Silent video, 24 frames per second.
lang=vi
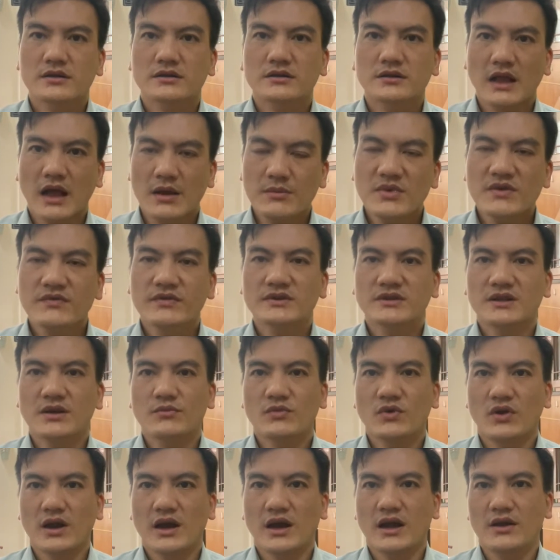80%
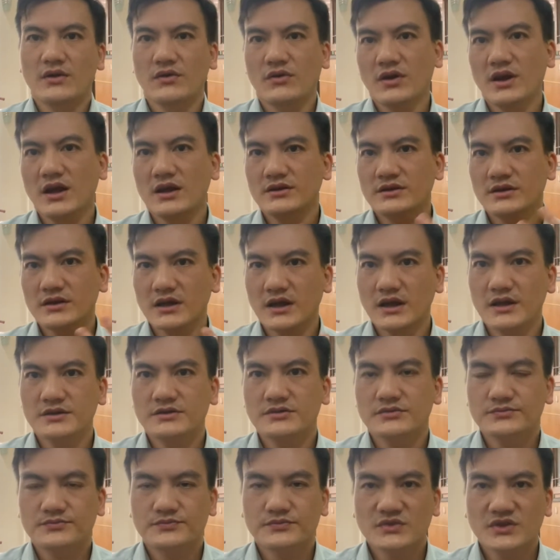còn lại nó là những cái
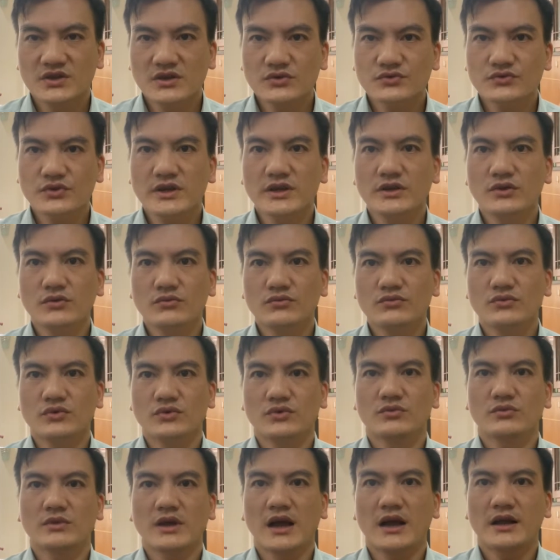tư duy đúng của
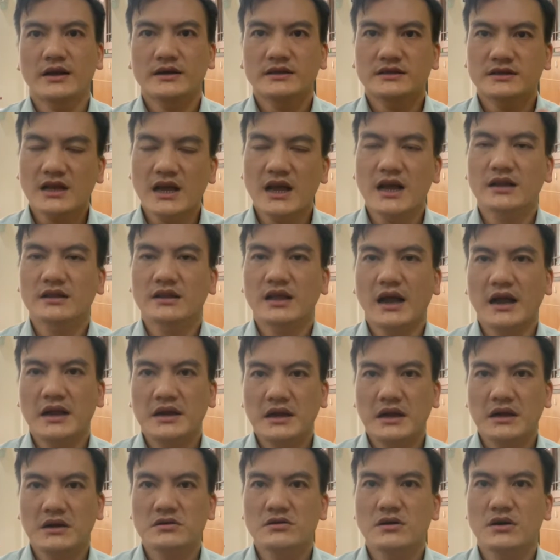chúng ta cái trạng thái
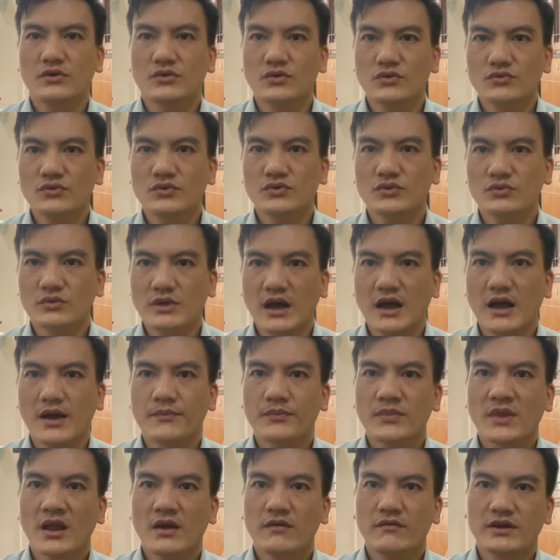năng lượng đúng của chúng ta
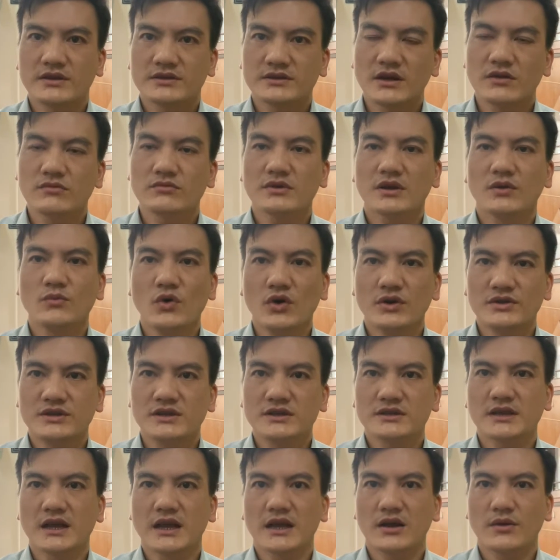và trong cái buổi chia
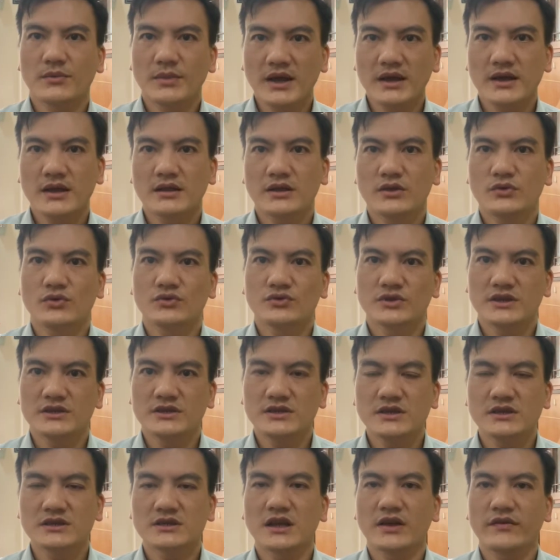sẻ ngày hôm nay thì tôi sẽ
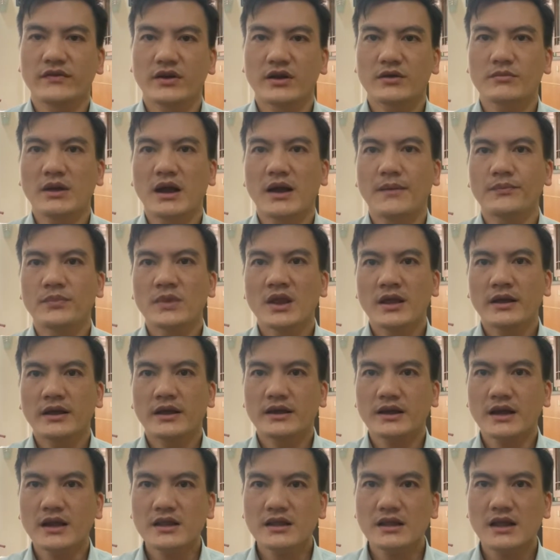chia sẻ với các bạn cái
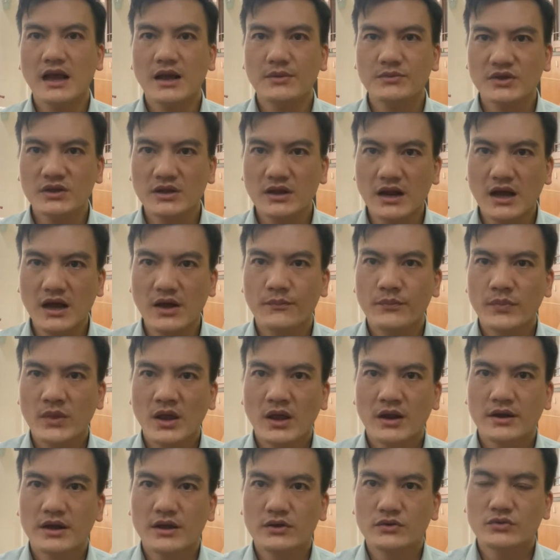cách làm như thế nào
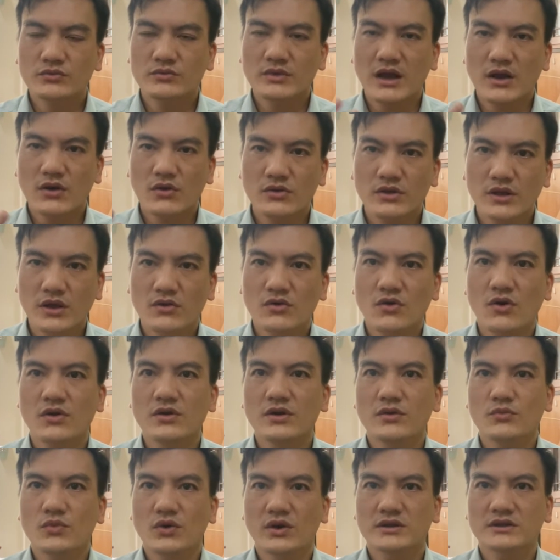để chúng ta có thể có
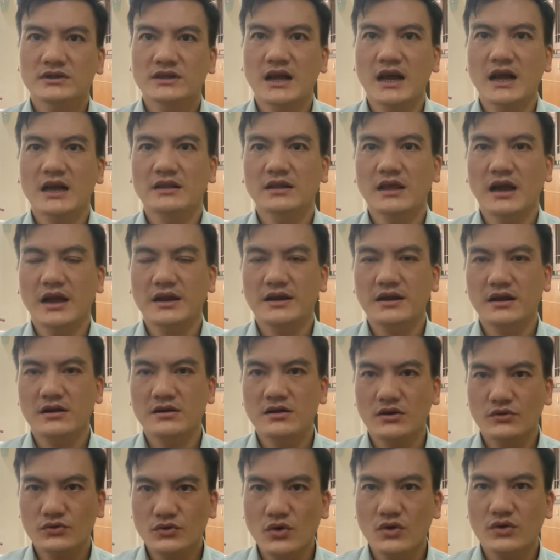được một cái trạng thái năng
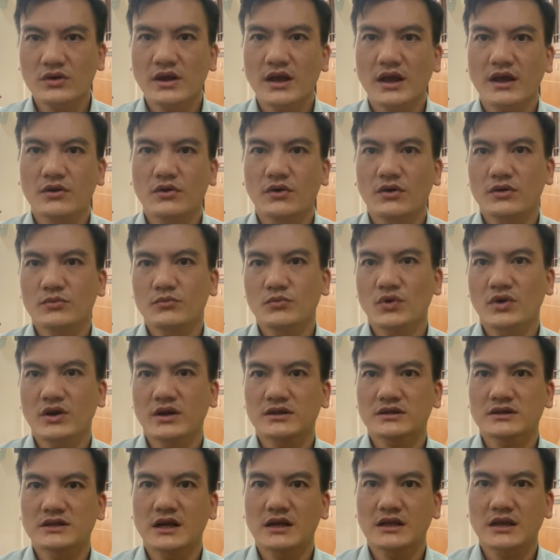lượng tốt hay nói một cách
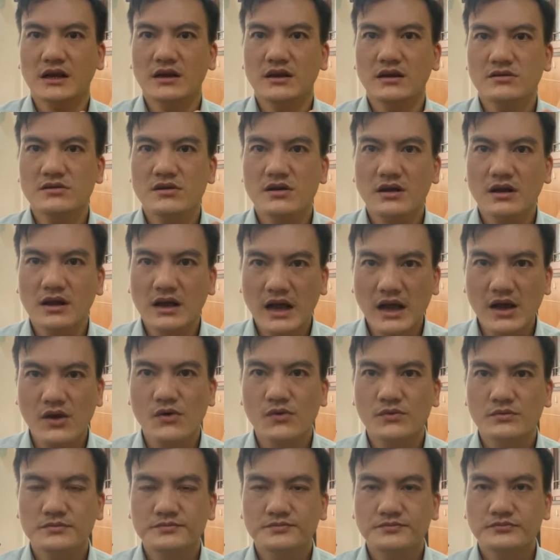trạng thái năng lượng cao
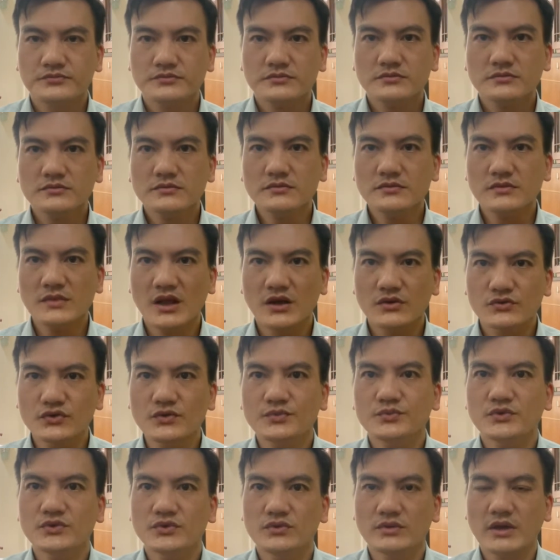giúp
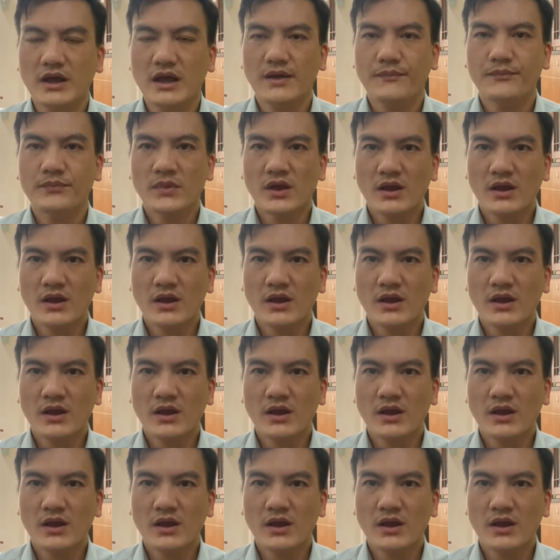cho chúng ta